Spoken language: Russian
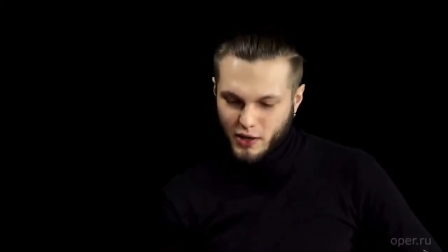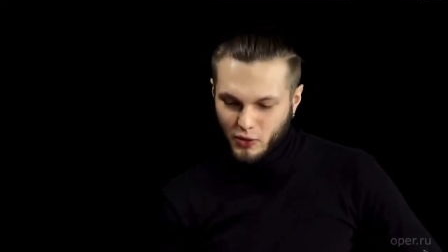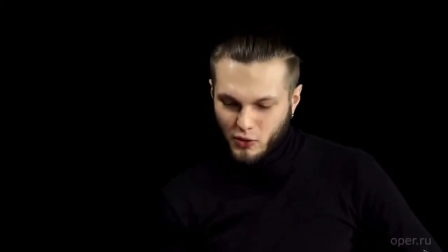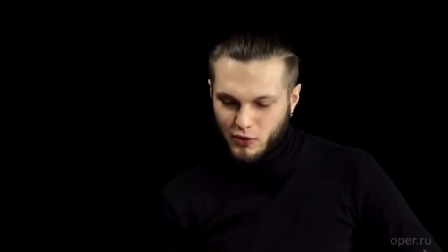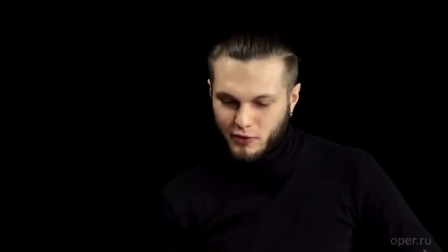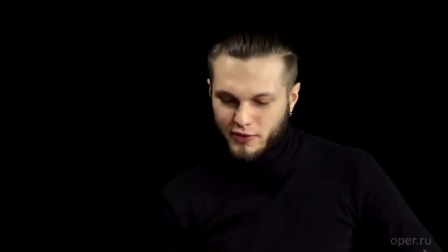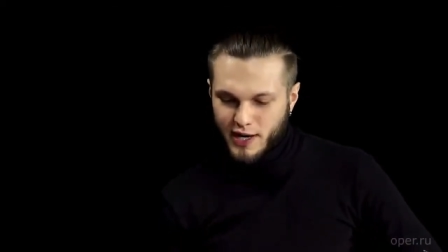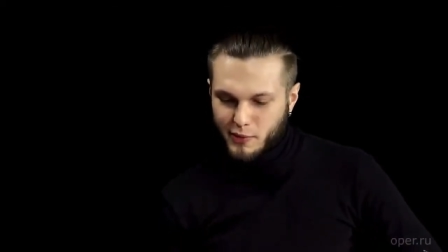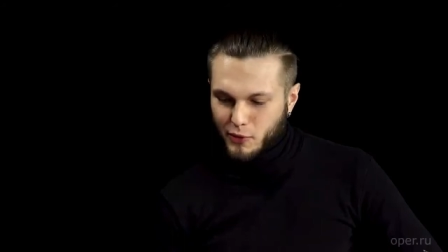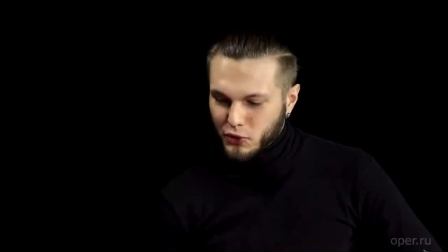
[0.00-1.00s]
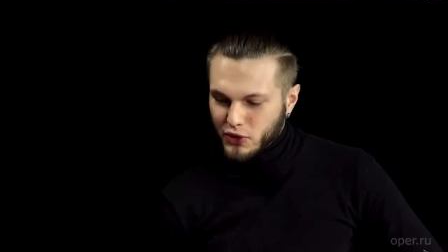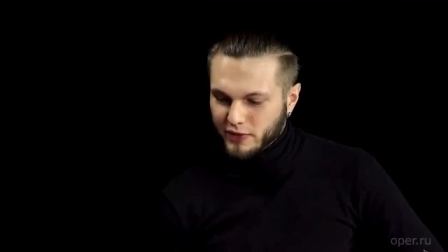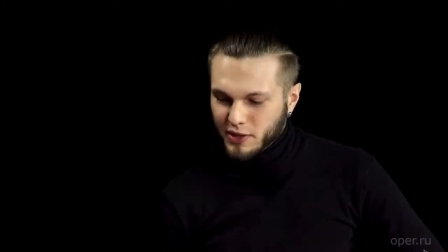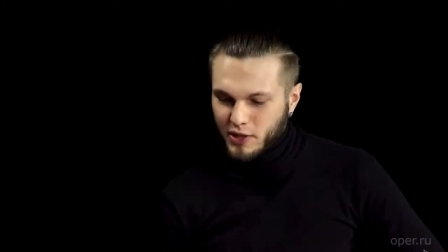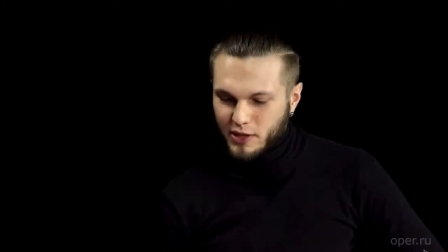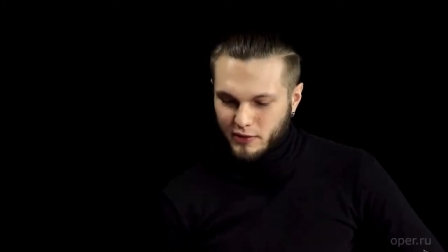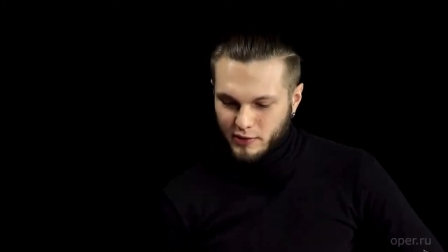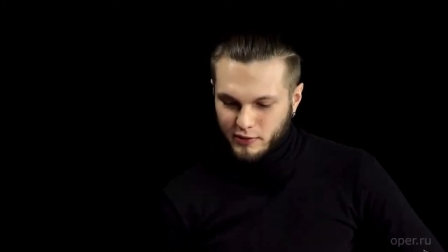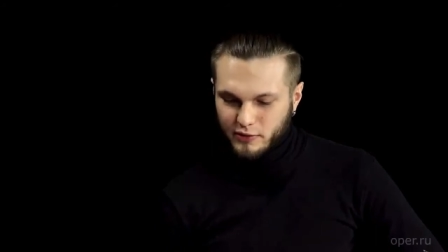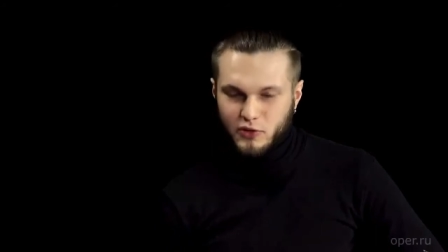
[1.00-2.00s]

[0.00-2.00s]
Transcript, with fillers: но в рамках уже современного левого